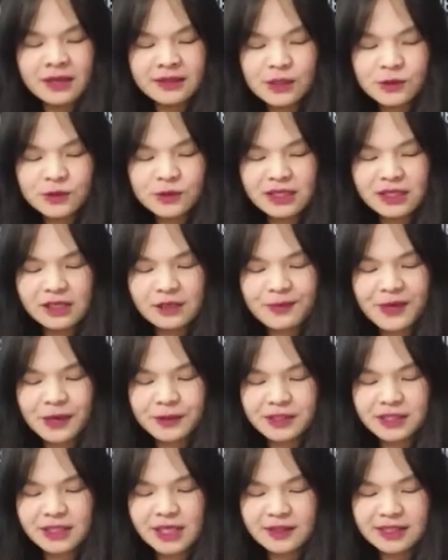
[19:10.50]
宋振英
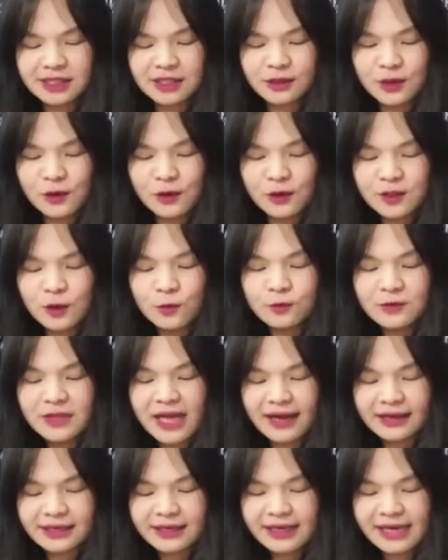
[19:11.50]
表示要启动宋
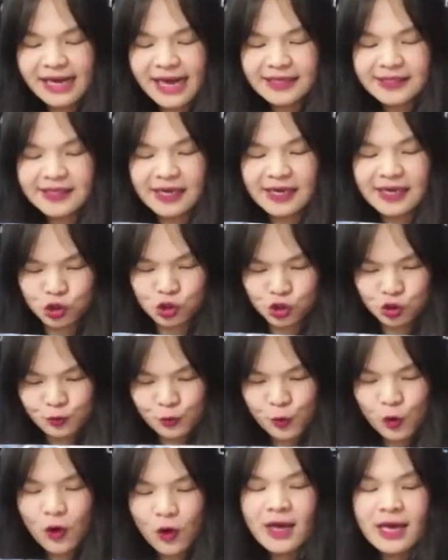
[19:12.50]
大哥开讲直
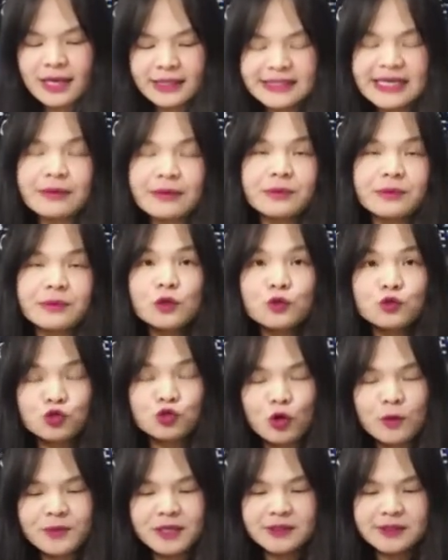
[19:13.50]
播，向民众
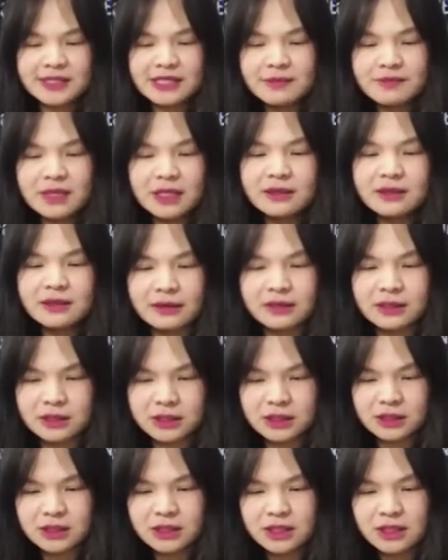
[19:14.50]
说明亲民党
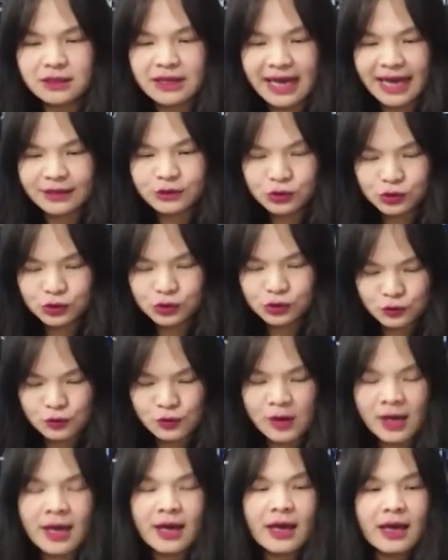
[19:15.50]
的施政蓝
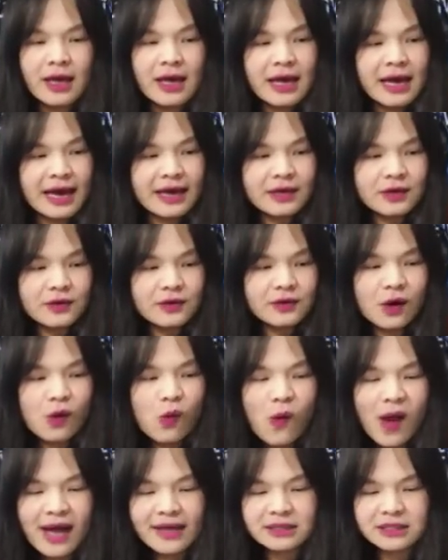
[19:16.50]
图。还有一
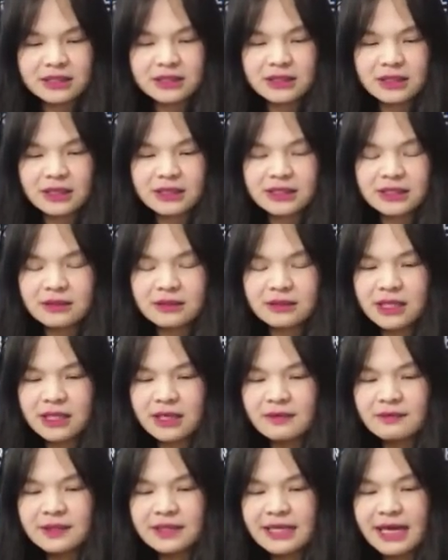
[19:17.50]
个话题呢，今
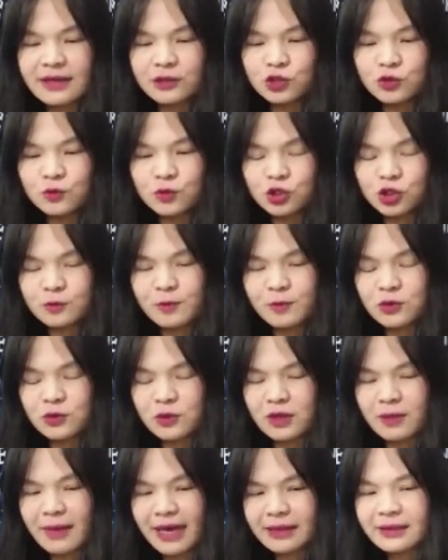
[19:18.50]
天在中国时报
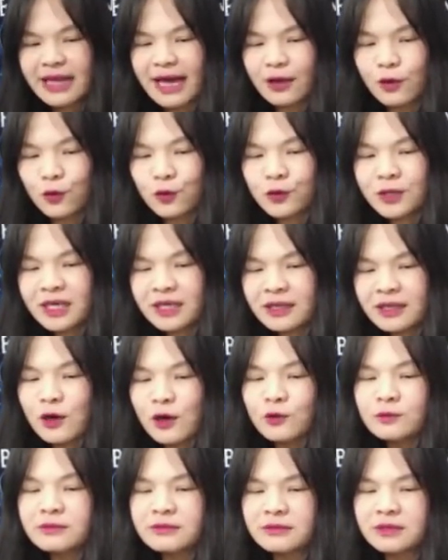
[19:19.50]
做了蛮大，吴怡
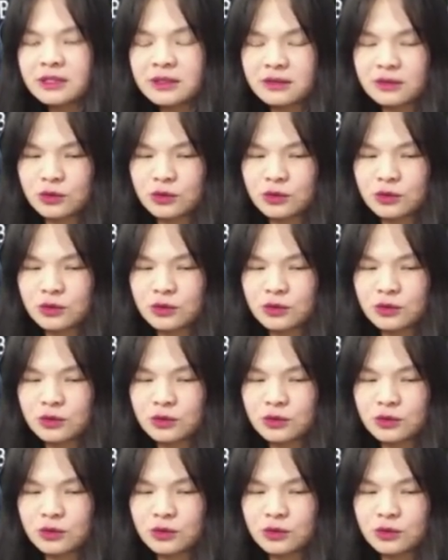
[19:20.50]
农。